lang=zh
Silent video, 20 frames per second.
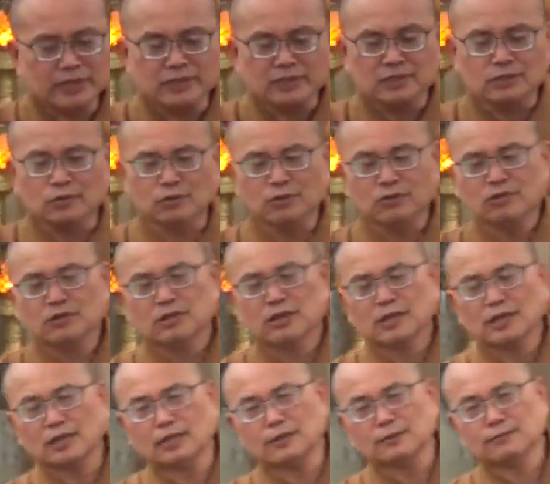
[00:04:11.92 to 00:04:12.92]
面很多，啊，
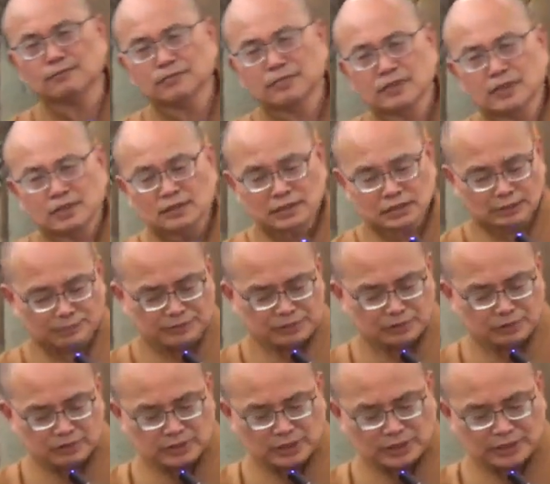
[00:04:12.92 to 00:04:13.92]
那比如
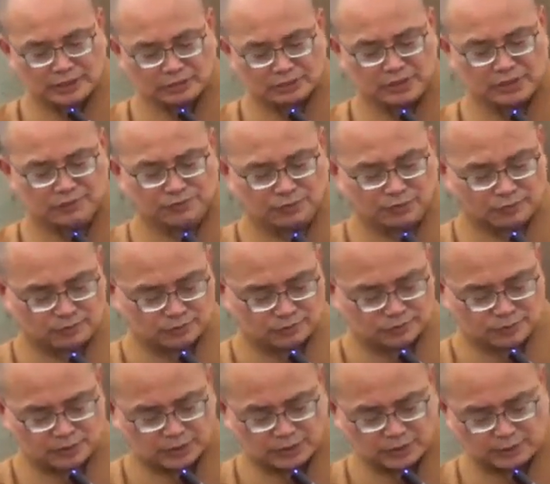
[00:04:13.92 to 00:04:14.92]
说像药师佛
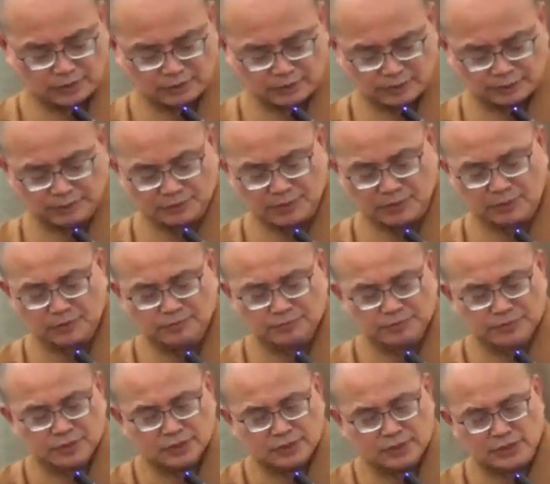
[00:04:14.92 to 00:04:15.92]
啊，那么
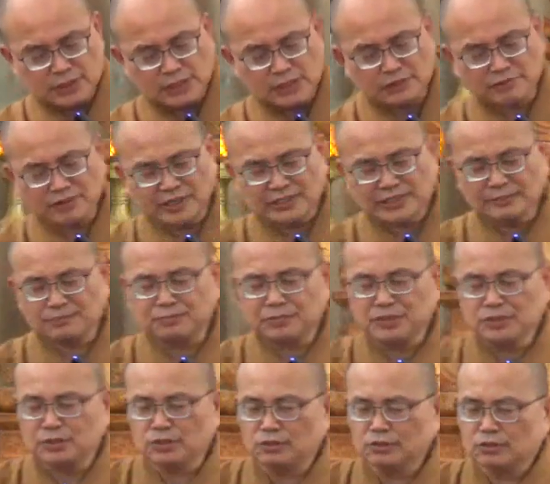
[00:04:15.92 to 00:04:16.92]
这个法藏比
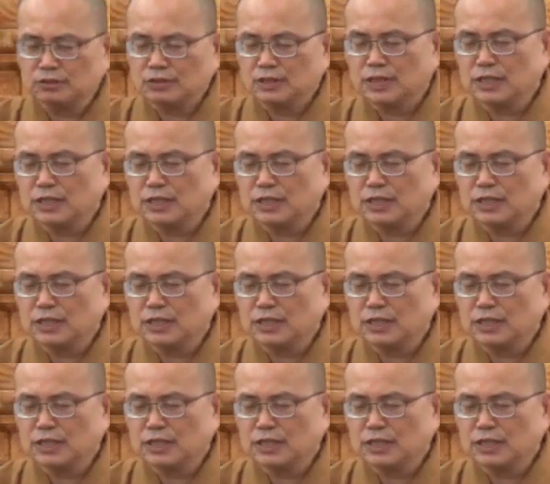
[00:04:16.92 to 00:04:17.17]
丘，